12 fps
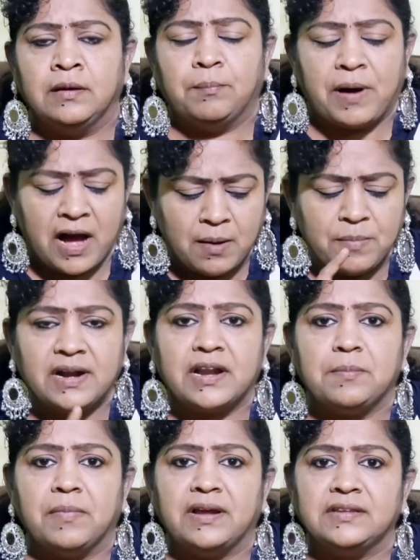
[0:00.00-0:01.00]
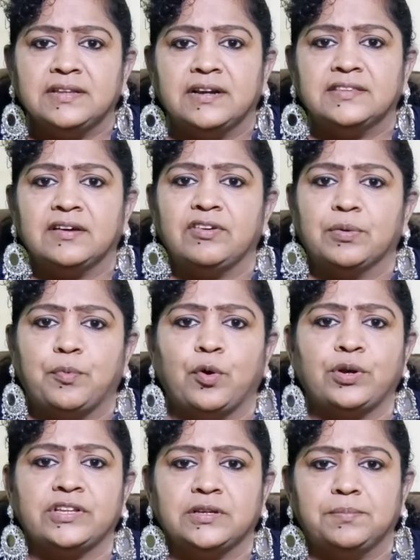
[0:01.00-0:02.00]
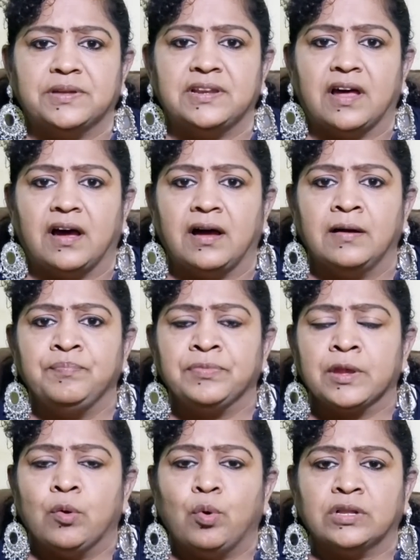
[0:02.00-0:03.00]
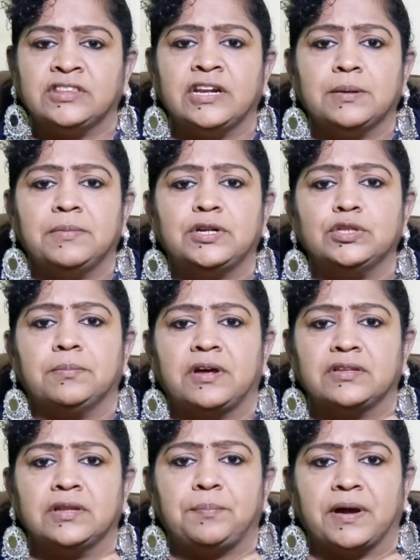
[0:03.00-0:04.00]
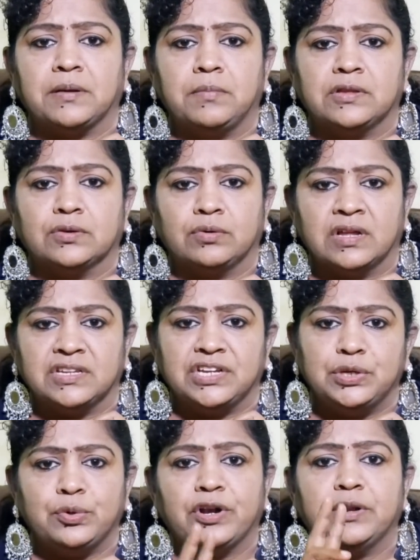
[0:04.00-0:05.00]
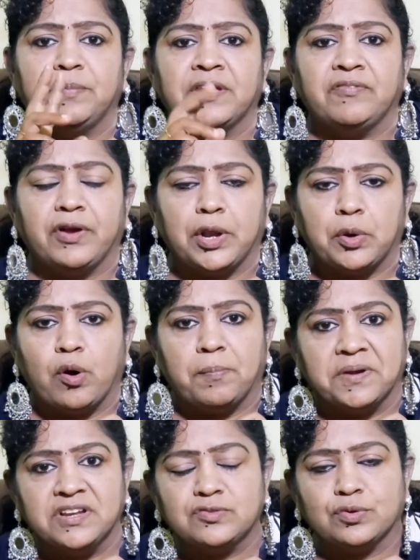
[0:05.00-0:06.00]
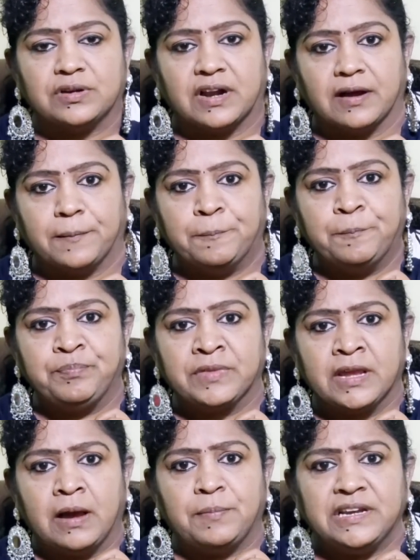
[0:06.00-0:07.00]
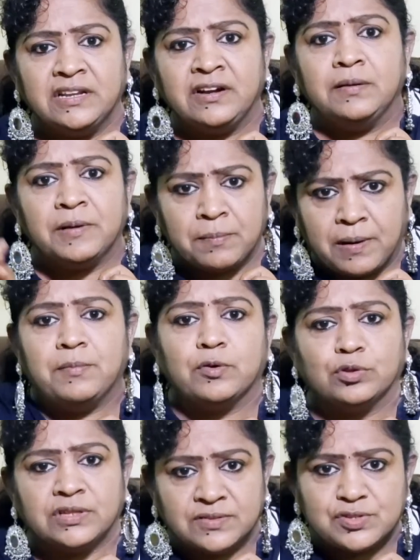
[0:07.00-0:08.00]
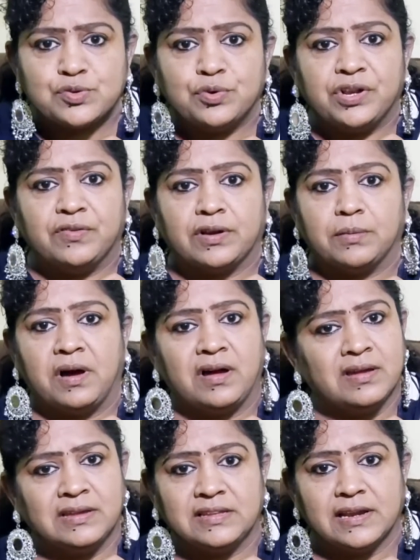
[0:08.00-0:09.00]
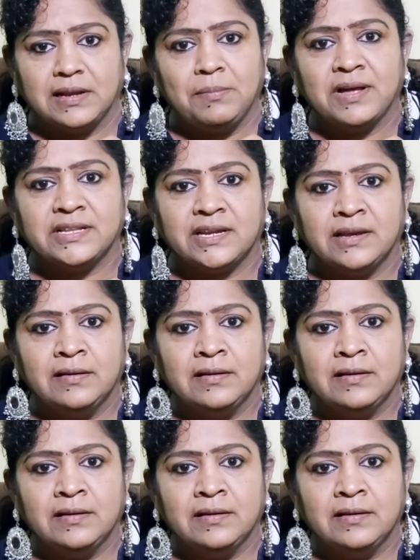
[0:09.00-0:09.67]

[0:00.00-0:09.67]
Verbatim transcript: பாம்பு கடி மருந்து எடுத்து அவருக்கு போடுறதுக்கு பதிலாக ஒருத்தருக்கு மட்டும் இந்த மருந்தை பயன்படுத்தக்கூடாது இன்னும் ரெண்டு பேர் வேணும் அப்படின்னு சொல்கிறாங்க இப்போ இன்னும் ரெண்டு பேரை பாம்பை கொத்த வச்சு கூட்டிகிட்டு வரணுமா இது என்ன மாதிரி